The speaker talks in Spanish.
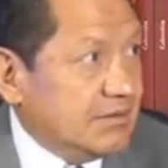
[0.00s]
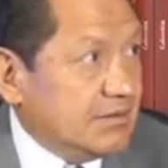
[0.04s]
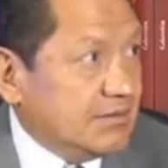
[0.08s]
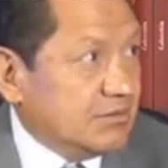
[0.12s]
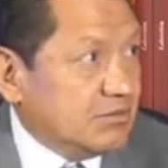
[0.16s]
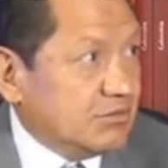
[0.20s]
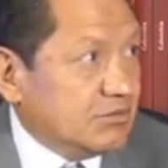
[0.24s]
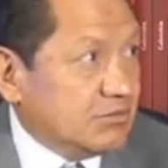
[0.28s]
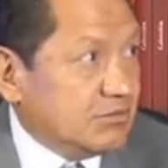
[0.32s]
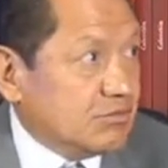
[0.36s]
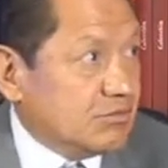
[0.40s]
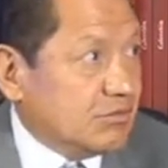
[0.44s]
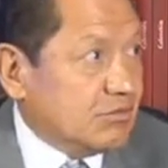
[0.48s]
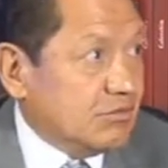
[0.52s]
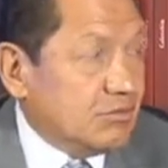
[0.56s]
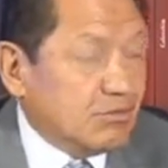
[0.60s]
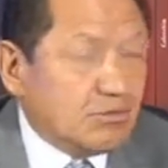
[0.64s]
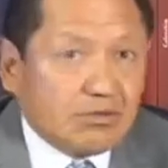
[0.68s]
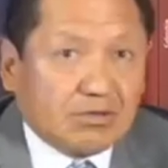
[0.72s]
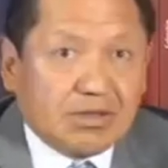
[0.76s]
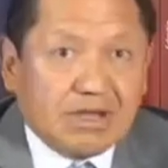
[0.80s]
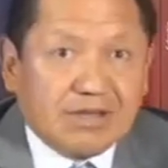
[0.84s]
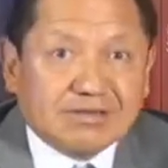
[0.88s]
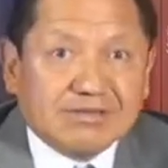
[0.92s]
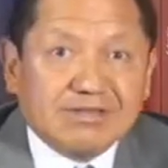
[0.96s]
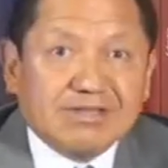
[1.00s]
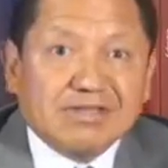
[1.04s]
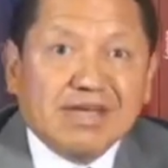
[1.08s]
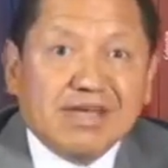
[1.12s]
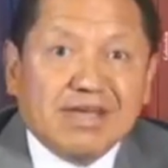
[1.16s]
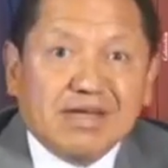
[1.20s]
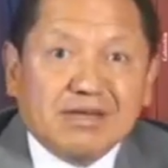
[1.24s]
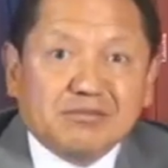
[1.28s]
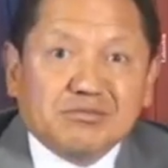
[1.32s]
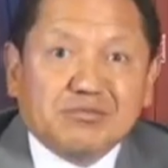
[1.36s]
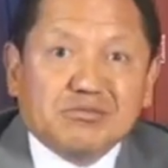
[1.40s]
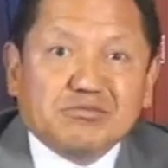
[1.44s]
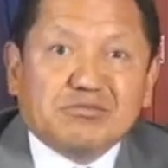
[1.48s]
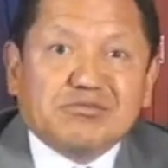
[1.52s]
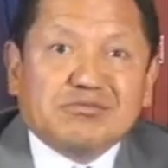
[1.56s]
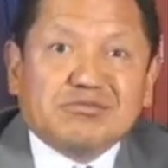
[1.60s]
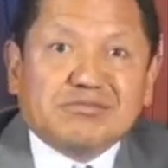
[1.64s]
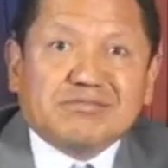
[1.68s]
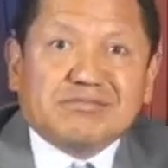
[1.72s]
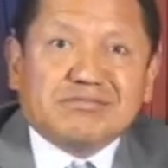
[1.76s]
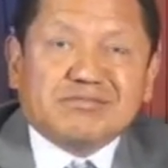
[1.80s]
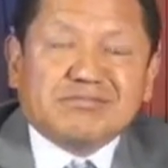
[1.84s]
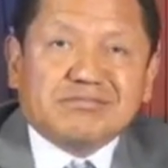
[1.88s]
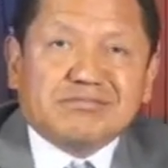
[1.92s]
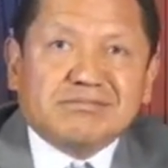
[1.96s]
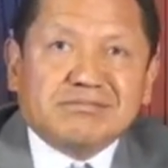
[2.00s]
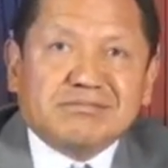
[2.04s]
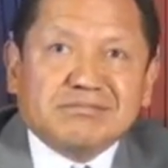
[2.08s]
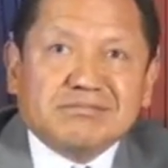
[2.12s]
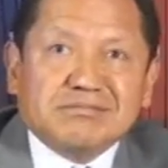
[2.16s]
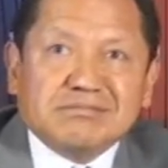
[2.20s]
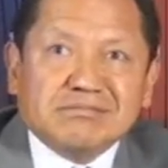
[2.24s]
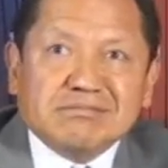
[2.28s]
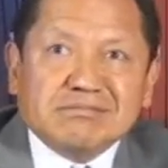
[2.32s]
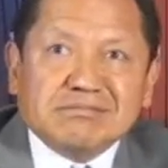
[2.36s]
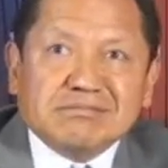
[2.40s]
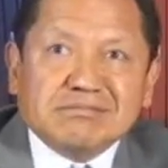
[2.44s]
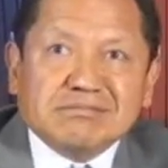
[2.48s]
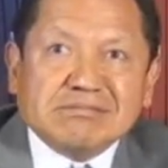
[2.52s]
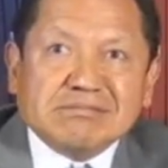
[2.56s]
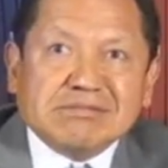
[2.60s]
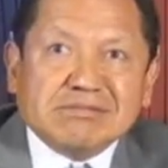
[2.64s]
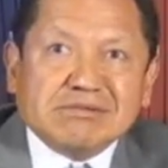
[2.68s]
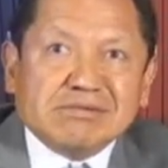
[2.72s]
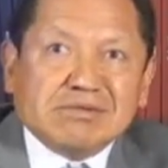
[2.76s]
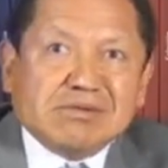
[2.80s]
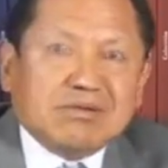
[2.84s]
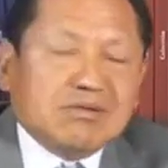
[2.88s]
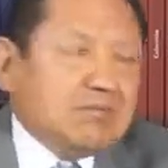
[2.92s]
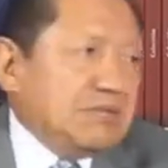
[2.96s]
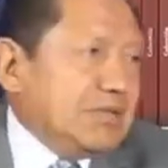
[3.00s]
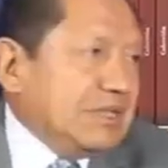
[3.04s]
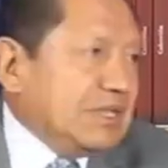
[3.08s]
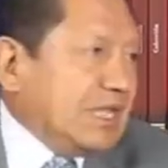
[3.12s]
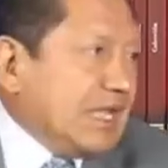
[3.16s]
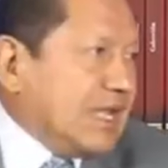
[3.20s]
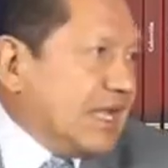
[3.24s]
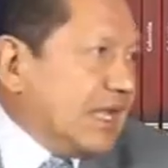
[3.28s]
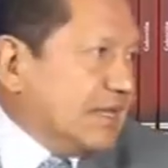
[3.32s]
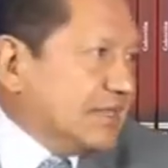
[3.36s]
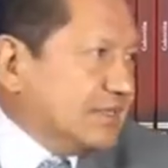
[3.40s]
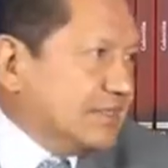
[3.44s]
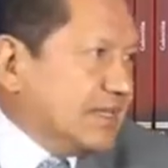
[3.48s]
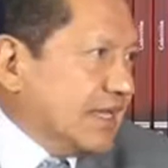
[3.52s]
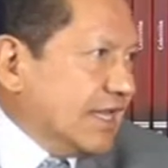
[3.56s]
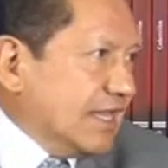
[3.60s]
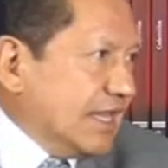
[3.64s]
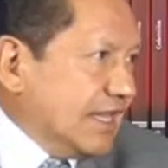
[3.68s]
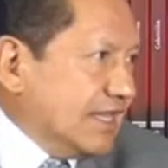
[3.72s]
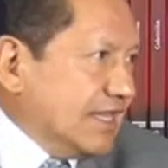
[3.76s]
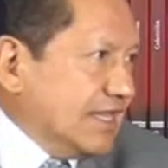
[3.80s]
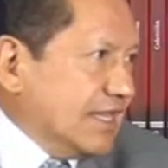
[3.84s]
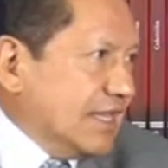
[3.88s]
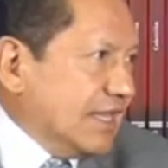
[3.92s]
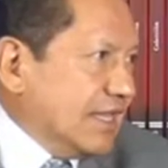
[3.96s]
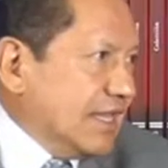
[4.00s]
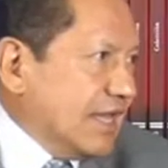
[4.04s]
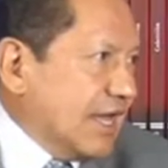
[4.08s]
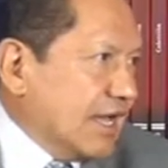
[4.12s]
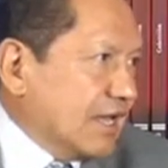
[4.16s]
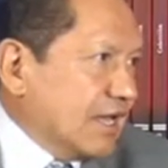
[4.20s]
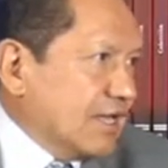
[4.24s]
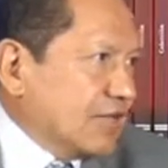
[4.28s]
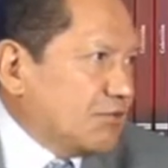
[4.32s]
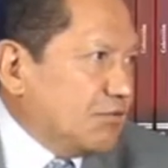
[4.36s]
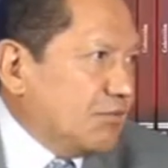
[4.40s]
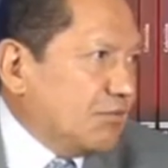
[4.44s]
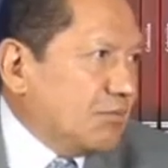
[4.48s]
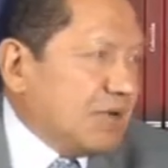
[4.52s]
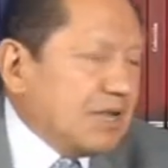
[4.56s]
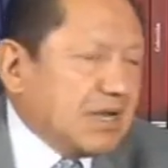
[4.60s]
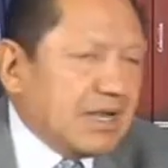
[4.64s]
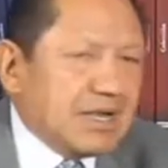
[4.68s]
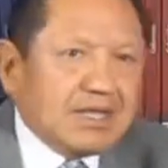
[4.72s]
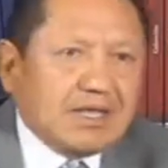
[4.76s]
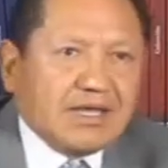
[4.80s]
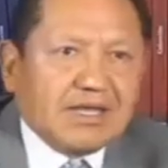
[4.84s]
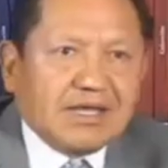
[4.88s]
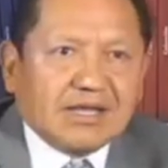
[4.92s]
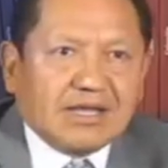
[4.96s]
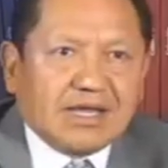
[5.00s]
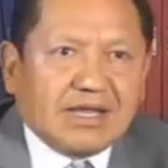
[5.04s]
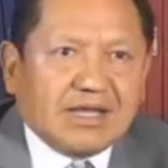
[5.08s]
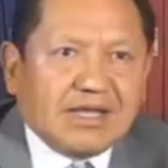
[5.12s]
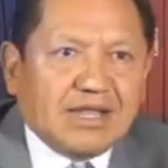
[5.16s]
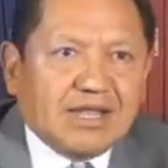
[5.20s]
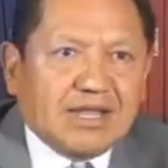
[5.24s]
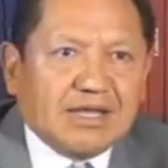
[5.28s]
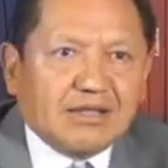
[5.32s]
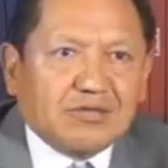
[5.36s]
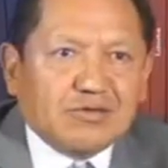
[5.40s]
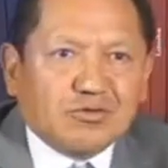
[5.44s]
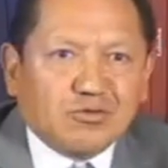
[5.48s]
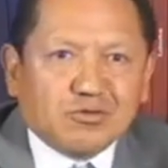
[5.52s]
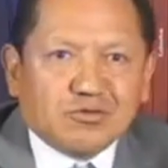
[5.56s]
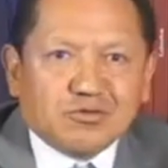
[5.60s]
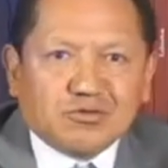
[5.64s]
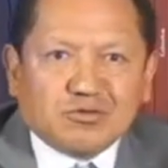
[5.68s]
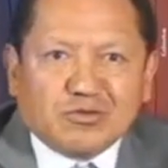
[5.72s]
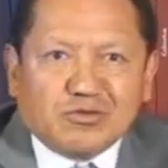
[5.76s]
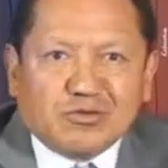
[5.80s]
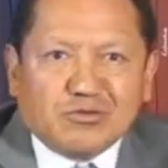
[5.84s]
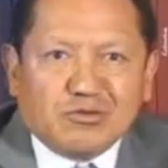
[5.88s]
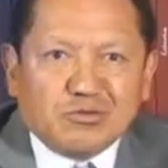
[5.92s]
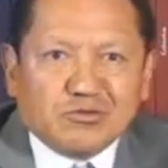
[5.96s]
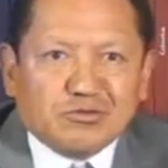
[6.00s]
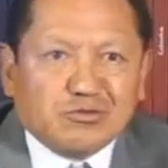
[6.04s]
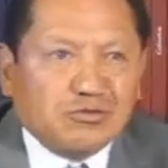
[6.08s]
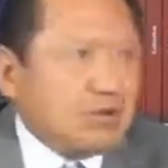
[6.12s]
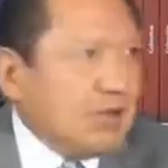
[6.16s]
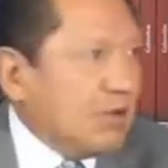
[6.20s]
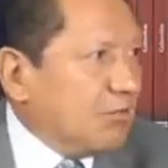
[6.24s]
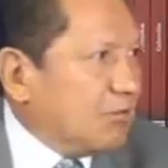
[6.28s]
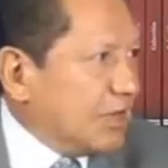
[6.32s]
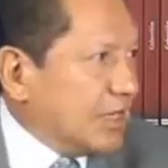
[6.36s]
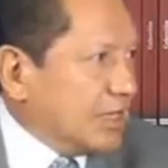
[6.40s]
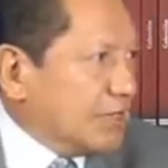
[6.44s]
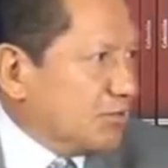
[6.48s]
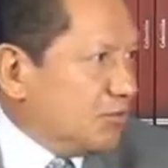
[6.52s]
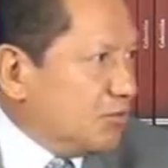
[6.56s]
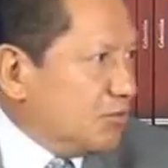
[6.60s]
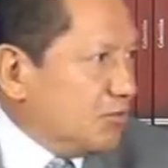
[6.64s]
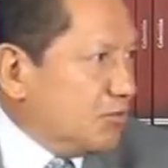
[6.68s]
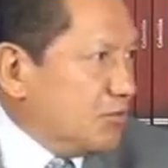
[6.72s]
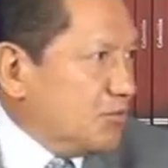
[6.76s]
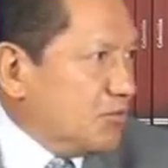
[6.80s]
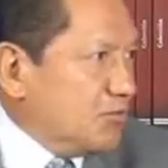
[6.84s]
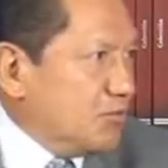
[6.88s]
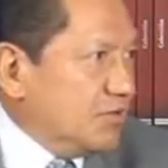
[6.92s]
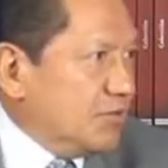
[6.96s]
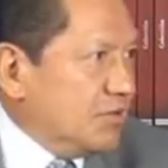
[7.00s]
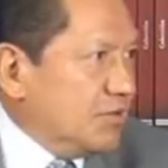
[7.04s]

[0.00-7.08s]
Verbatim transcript: Entonces yo lo que hacía, pues, invitar a esa gente a que tomaran el Canal 2 como su laboratorio.